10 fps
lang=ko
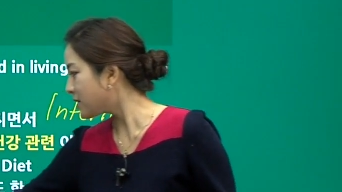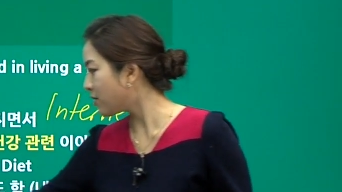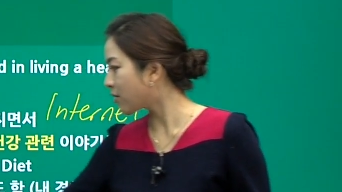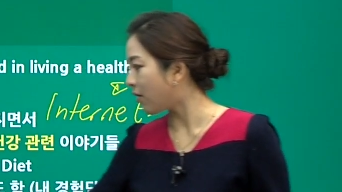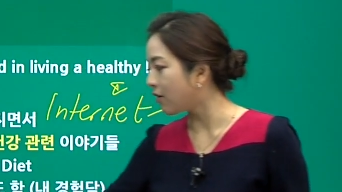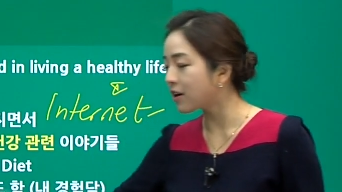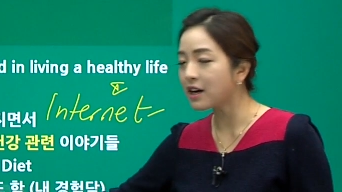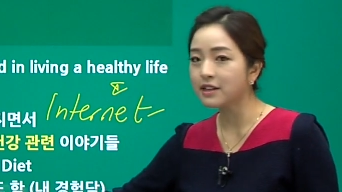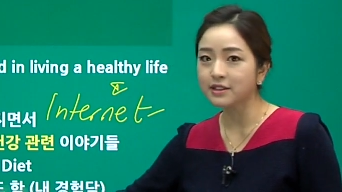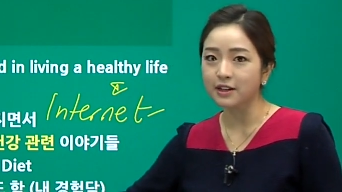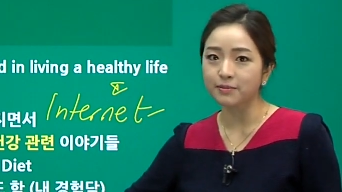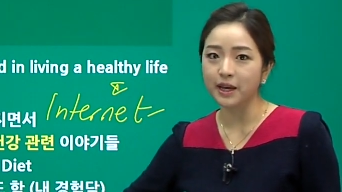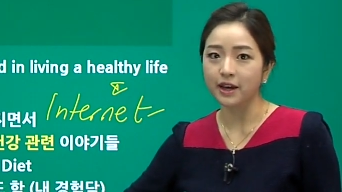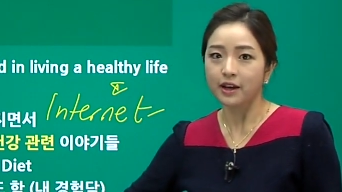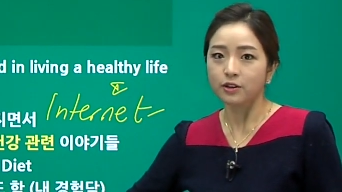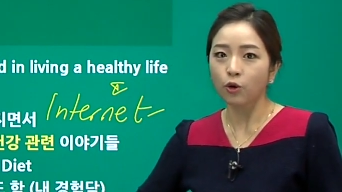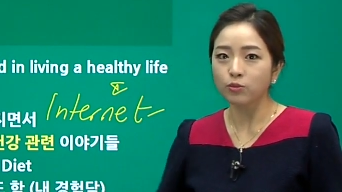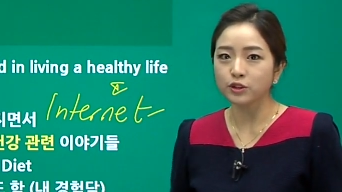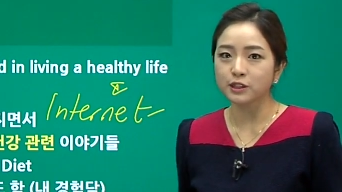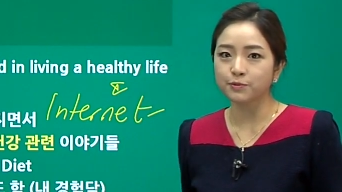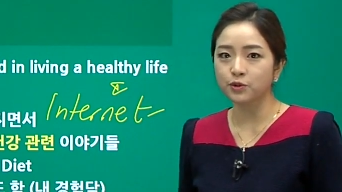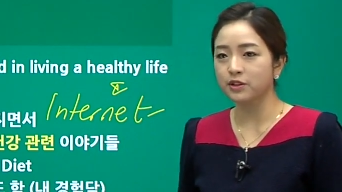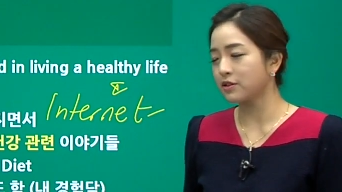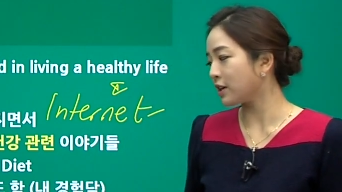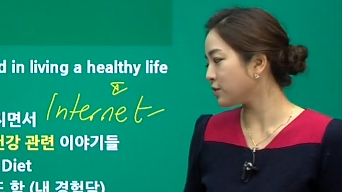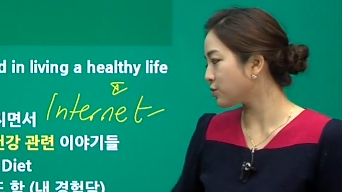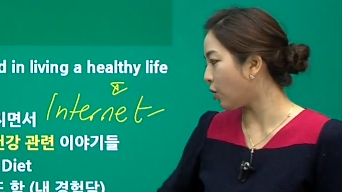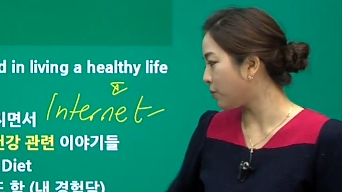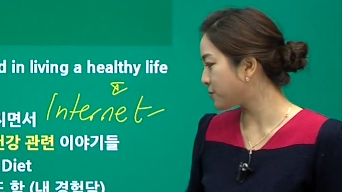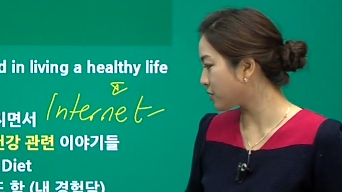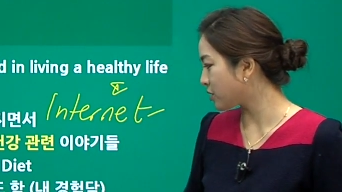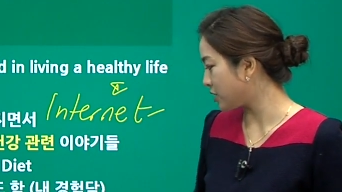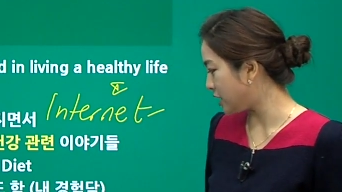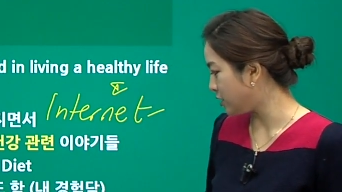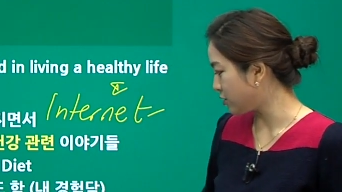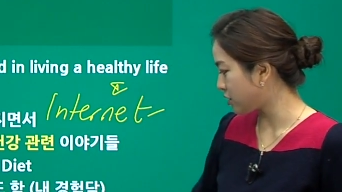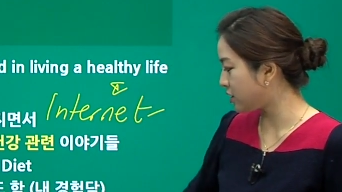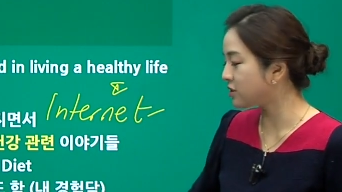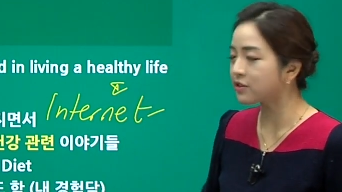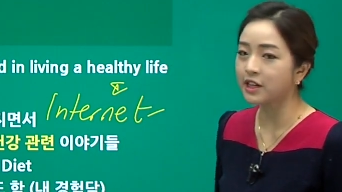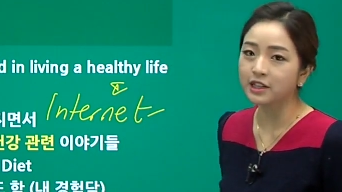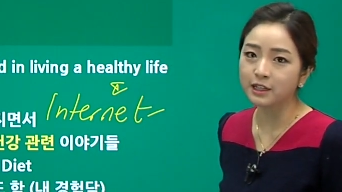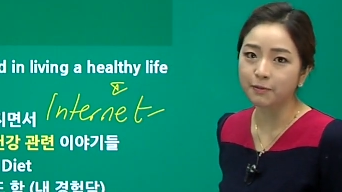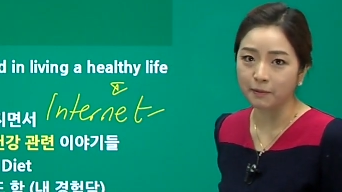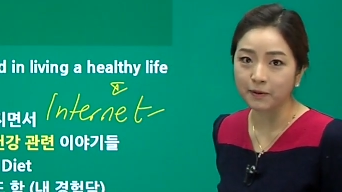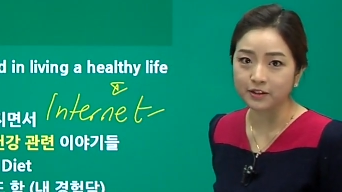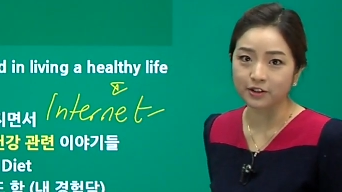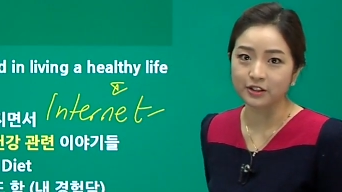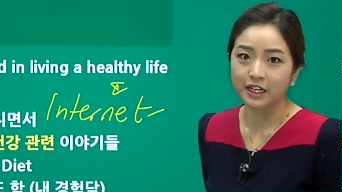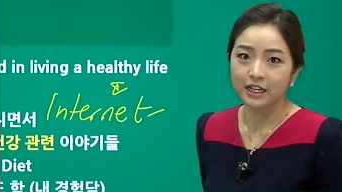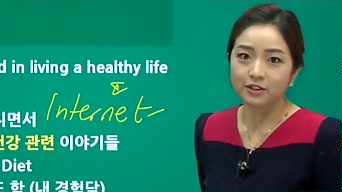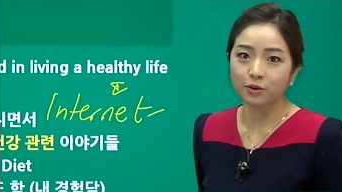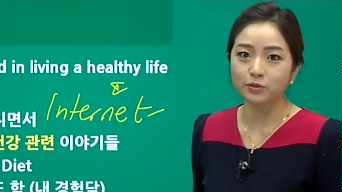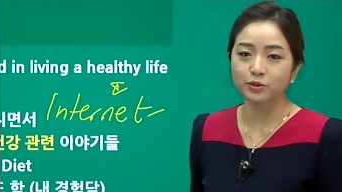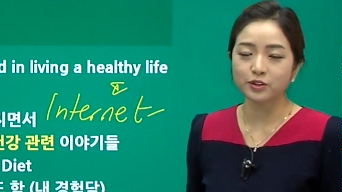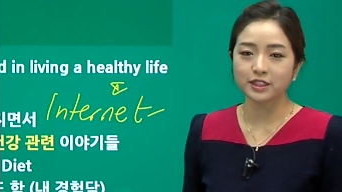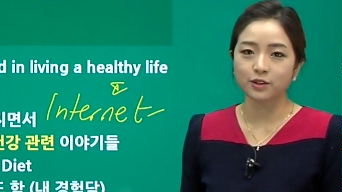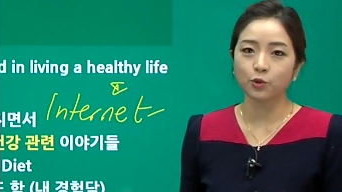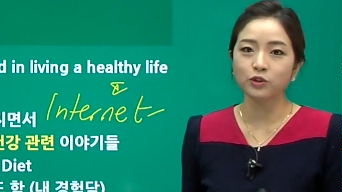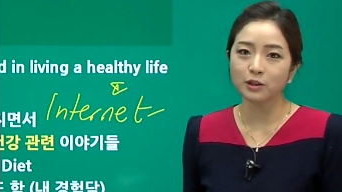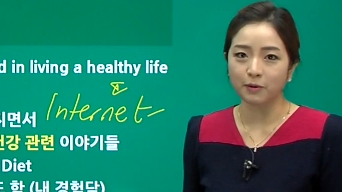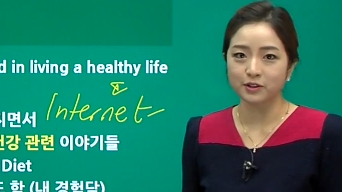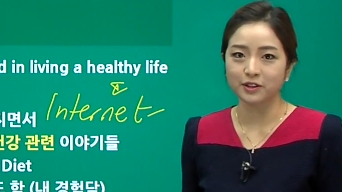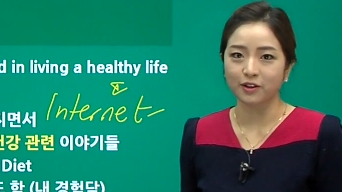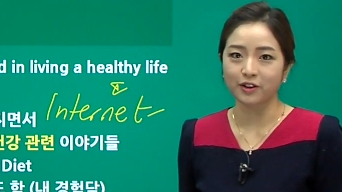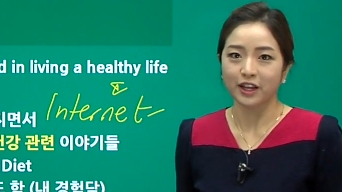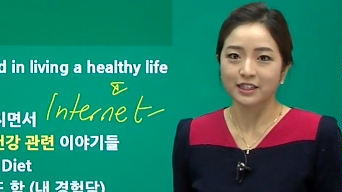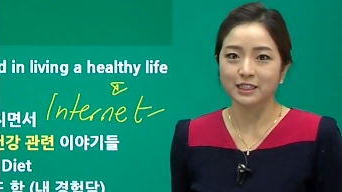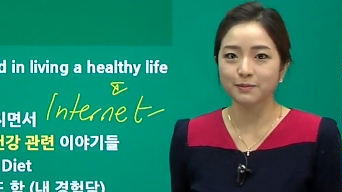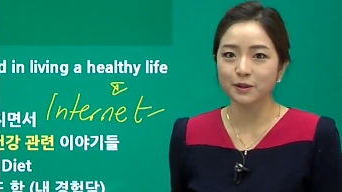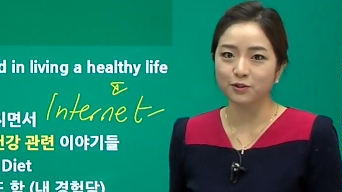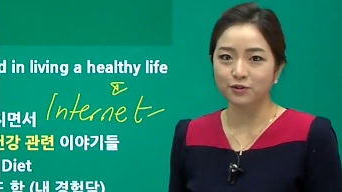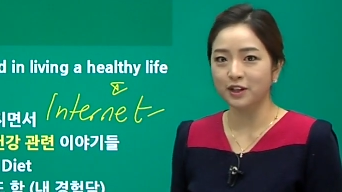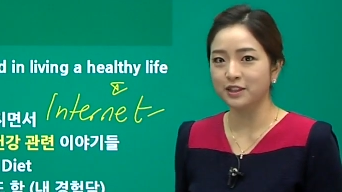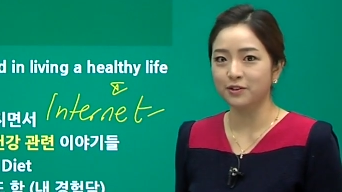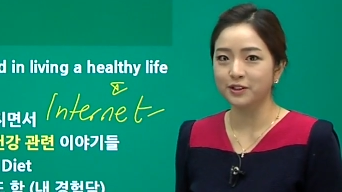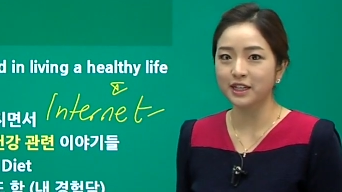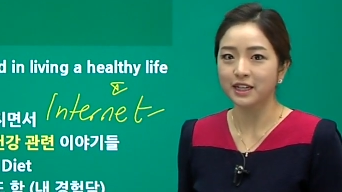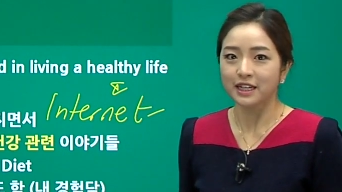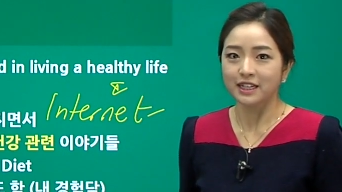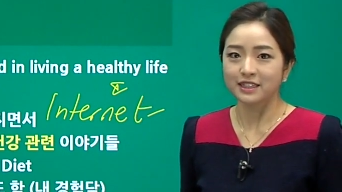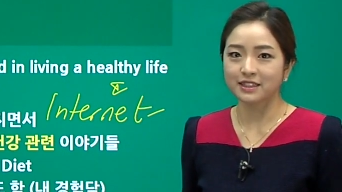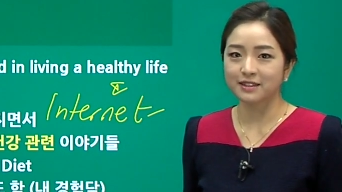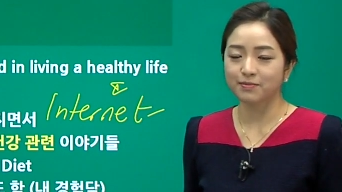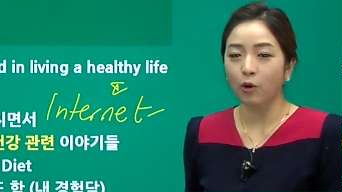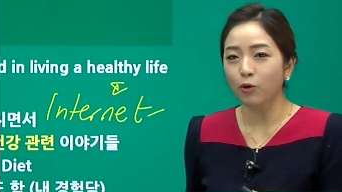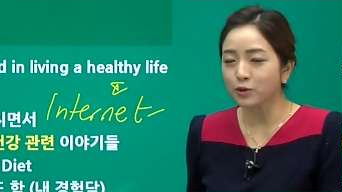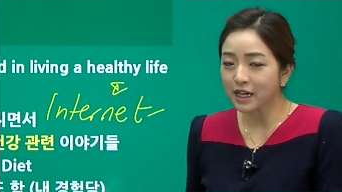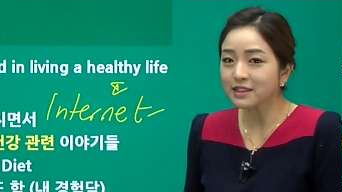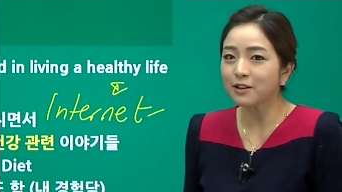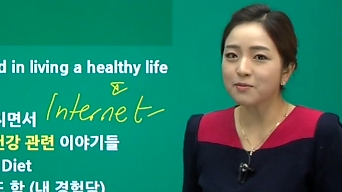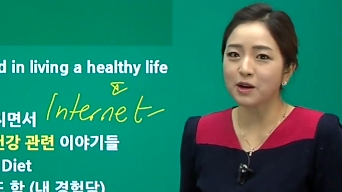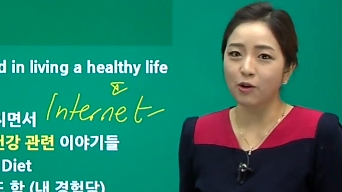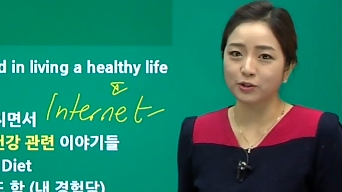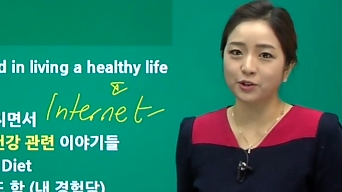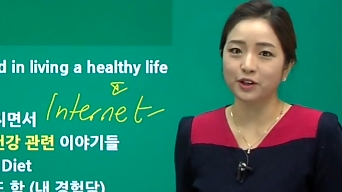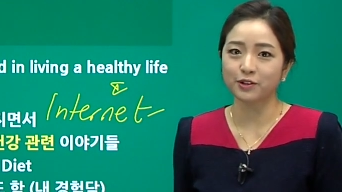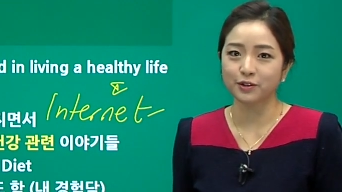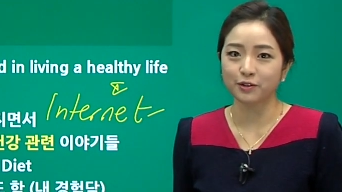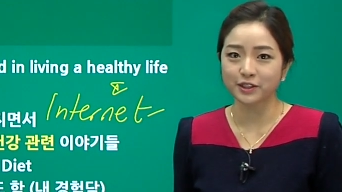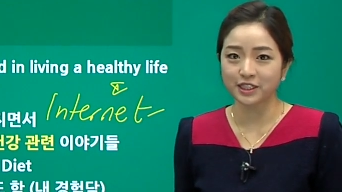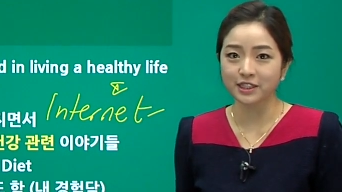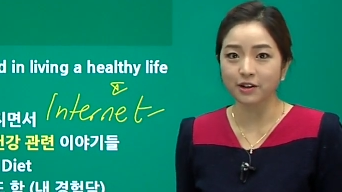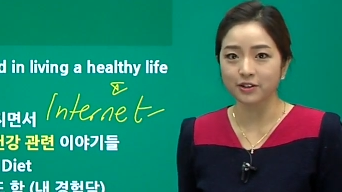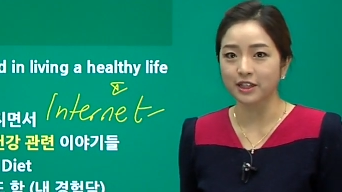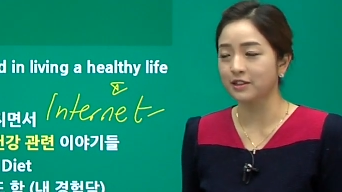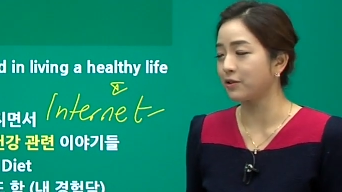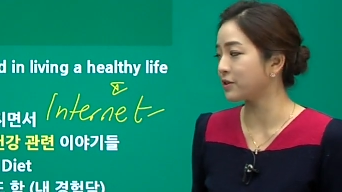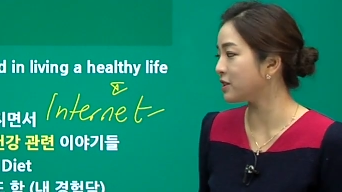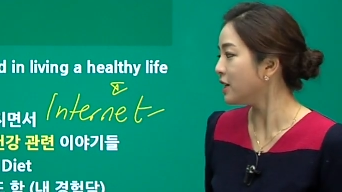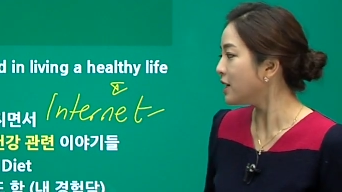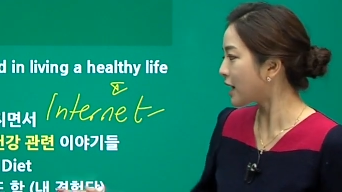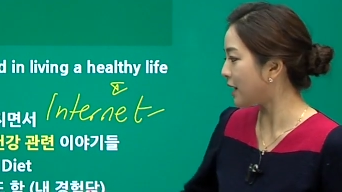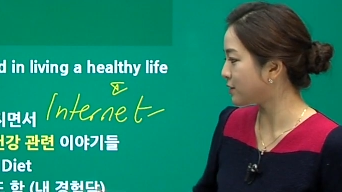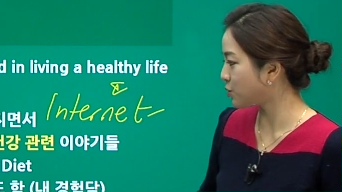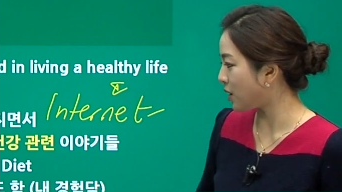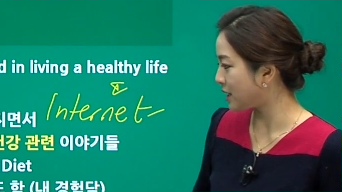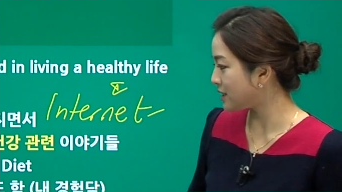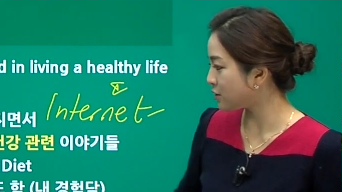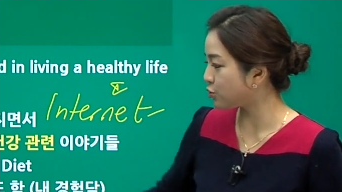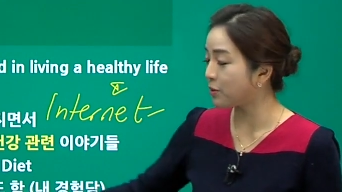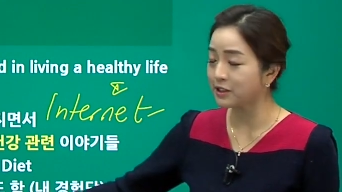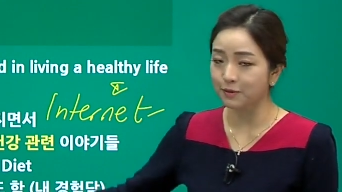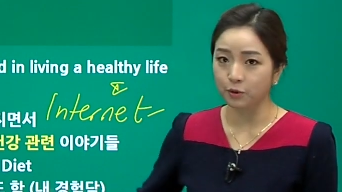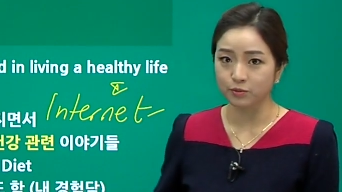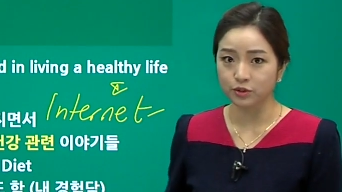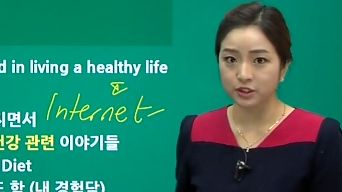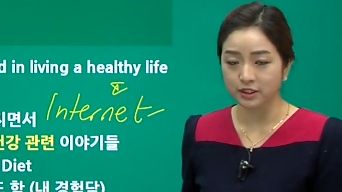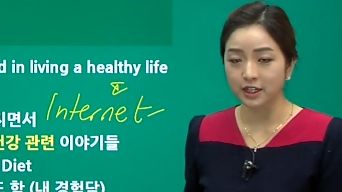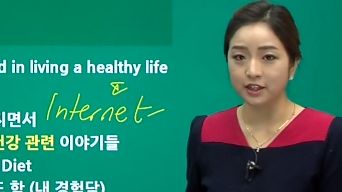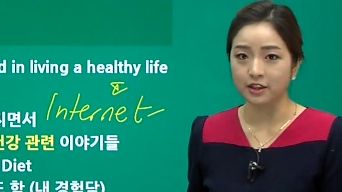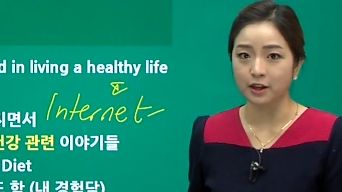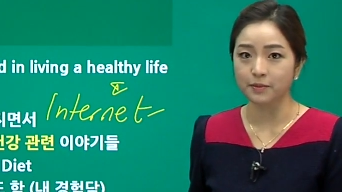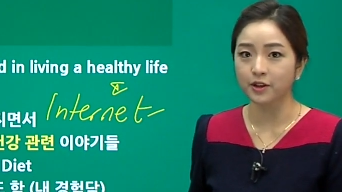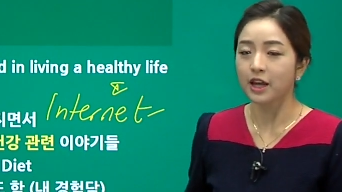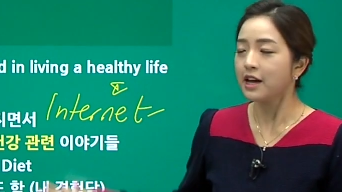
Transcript: 그런 건강한 삶에 너무 집중해서 살 수 없었던 이유, 그저 살기 바빴던 너무 이제 돈을 버는 것, 집을 구하는 것에 이제 먹고 사는 것만 걱정했던 그런 시대였다는 것을 강조하는 두 번째 본문을 쓰게 된다면